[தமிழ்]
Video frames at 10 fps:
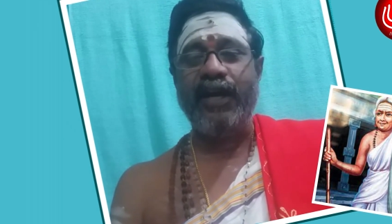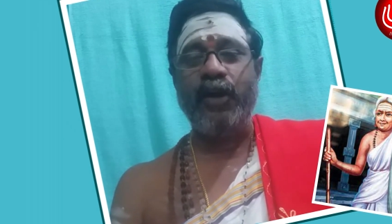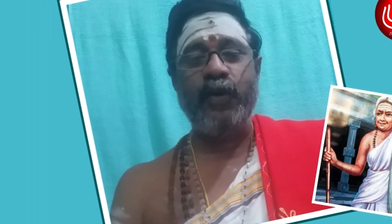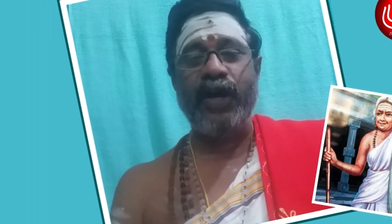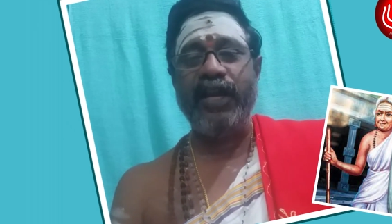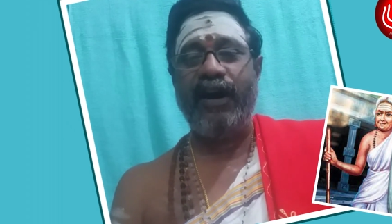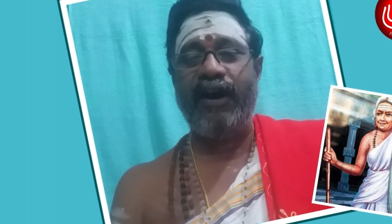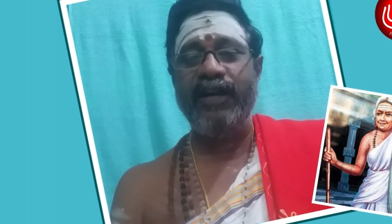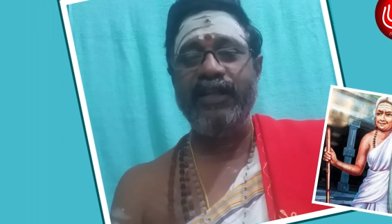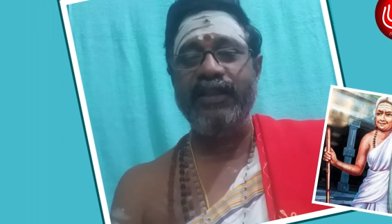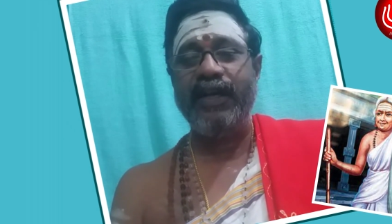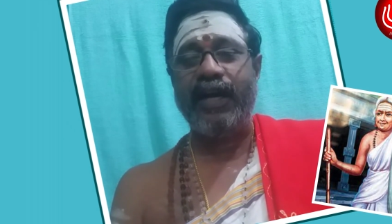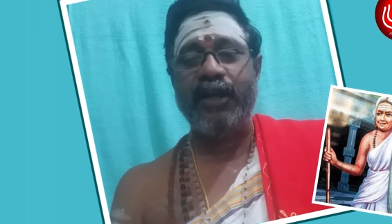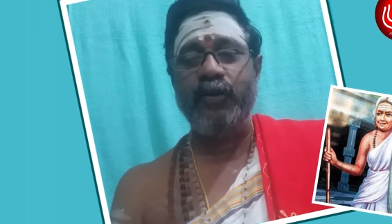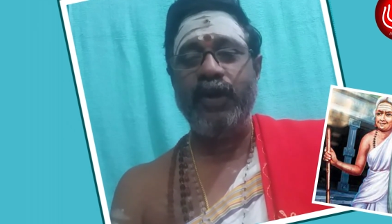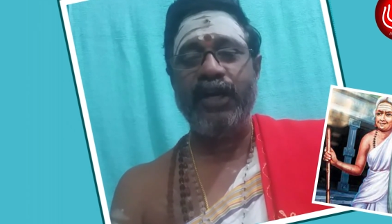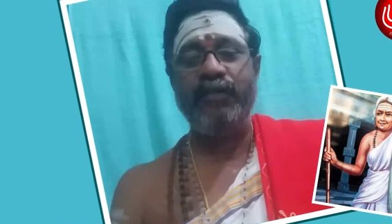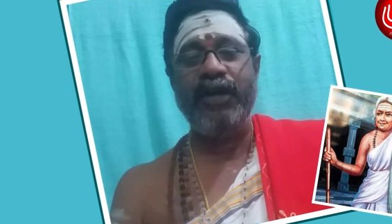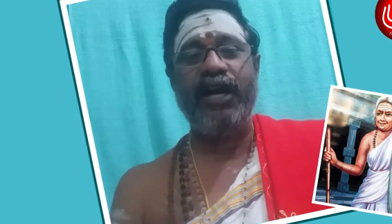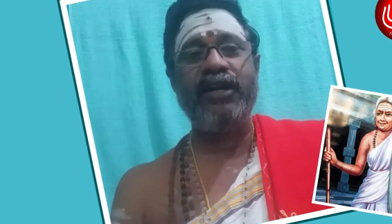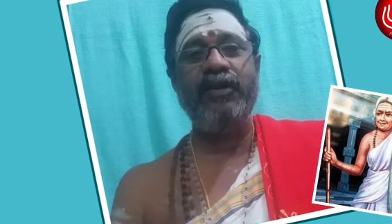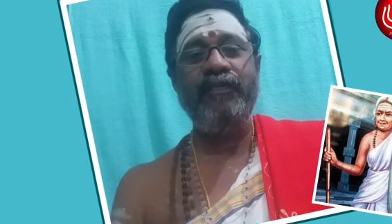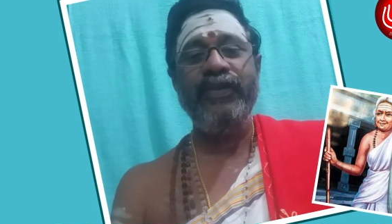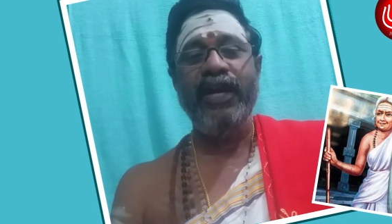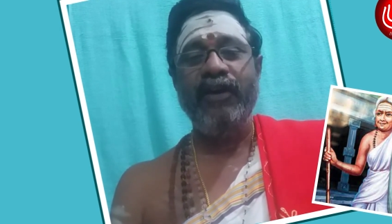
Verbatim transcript: கருணையால் இந்த கடலுலகம் காக்கும்